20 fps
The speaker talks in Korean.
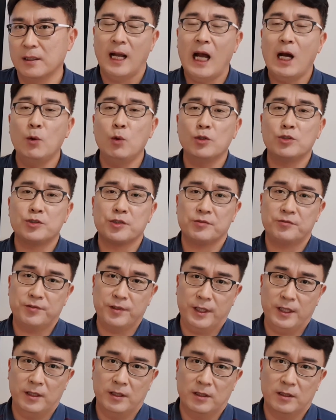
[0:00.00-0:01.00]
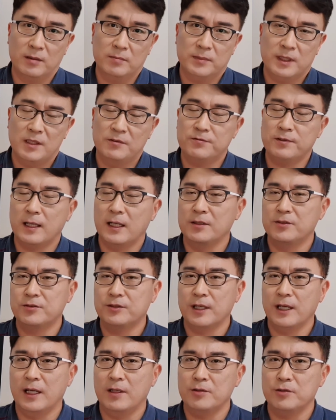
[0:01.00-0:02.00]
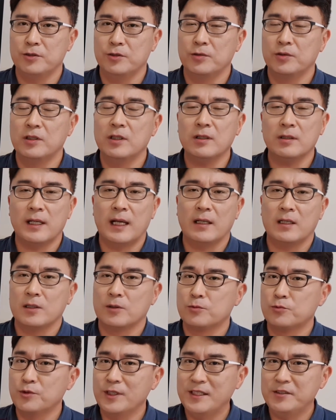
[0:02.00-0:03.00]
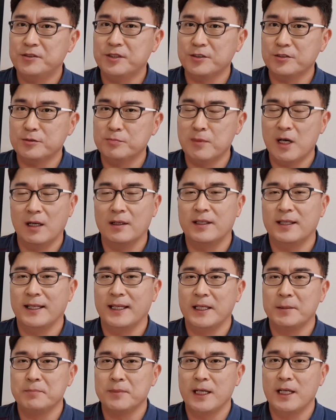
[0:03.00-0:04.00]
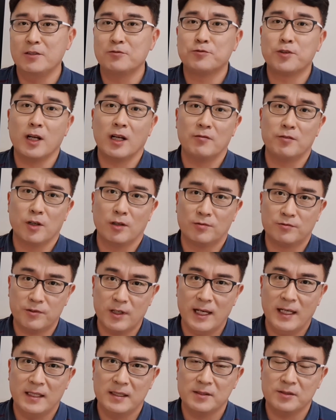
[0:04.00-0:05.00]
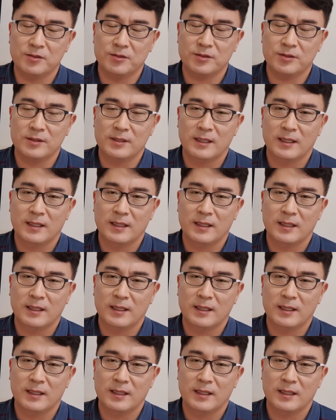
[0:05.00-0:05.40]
How would you feel if I said you look like a rhesus monkey in front of your friends?